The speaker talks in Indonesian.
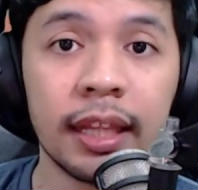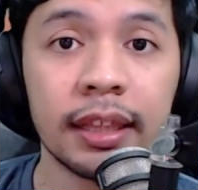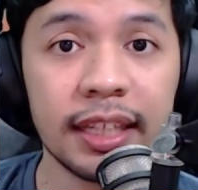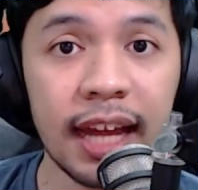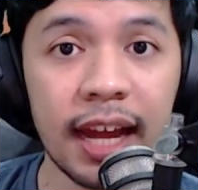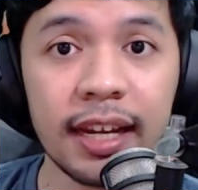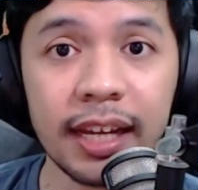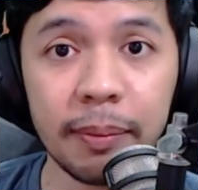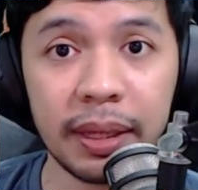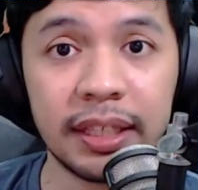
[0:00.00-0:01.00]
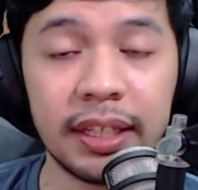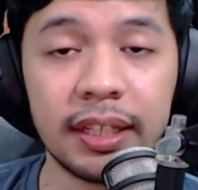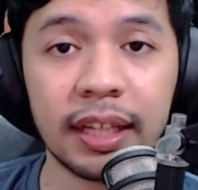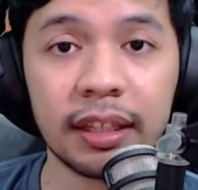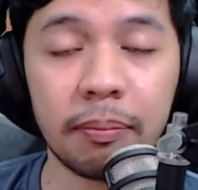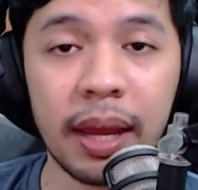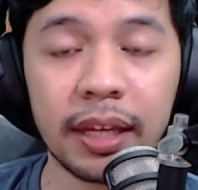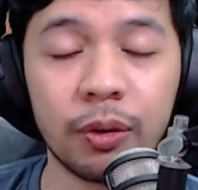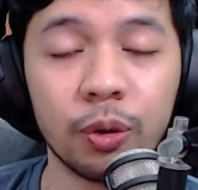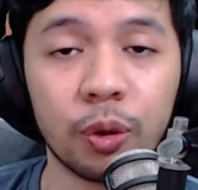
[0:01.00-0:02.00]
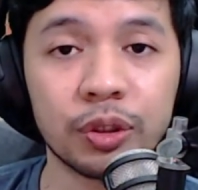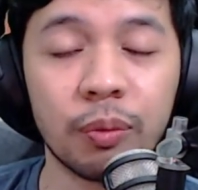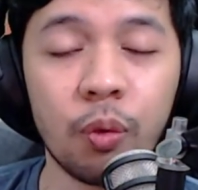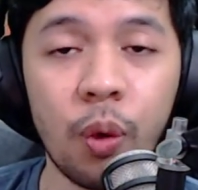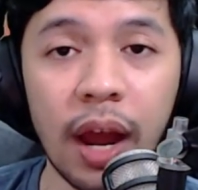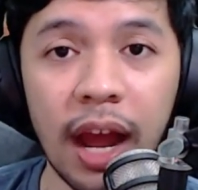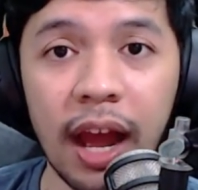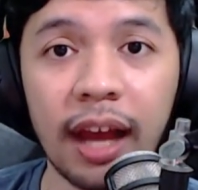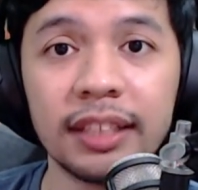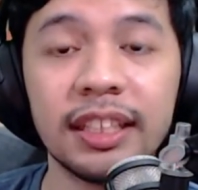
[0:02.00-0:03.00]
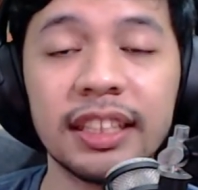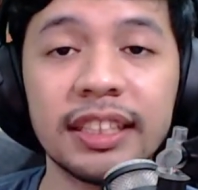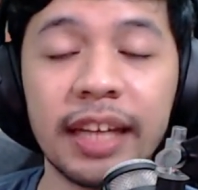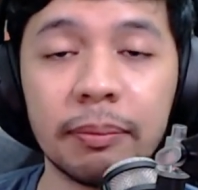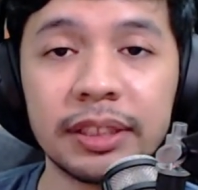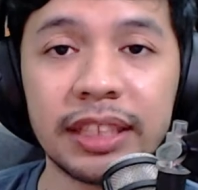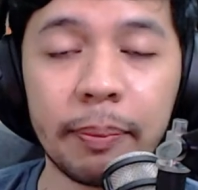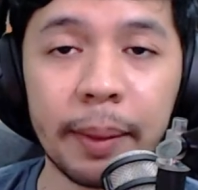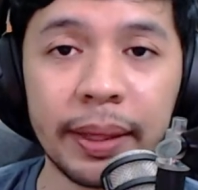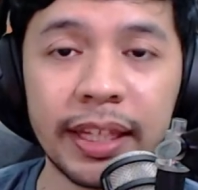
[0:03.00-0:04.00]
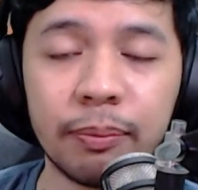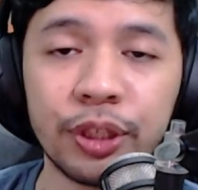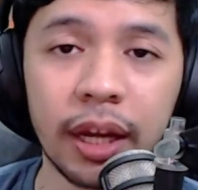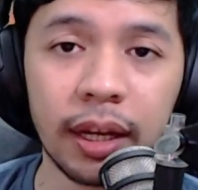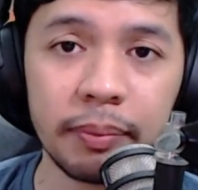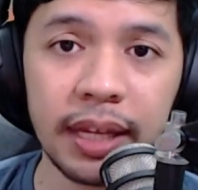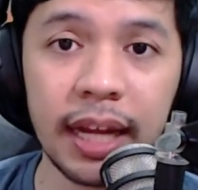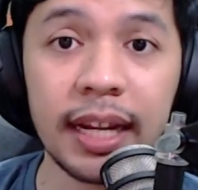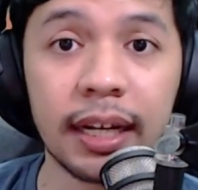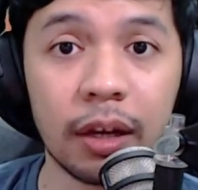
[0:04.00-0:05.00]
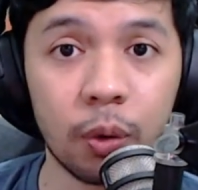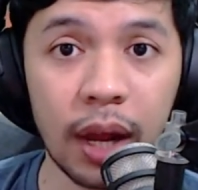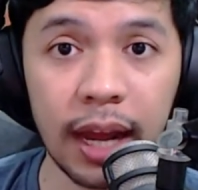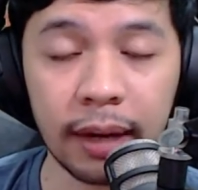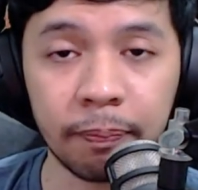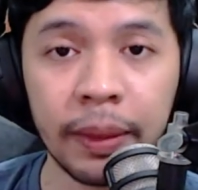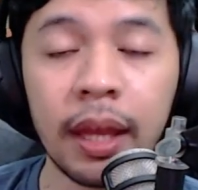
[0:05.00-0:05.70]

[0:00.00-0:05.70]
Tidak ada game engine yang terbaik untuk semua jenis game. Setiap game engine punya kelebihan dan kekurangan.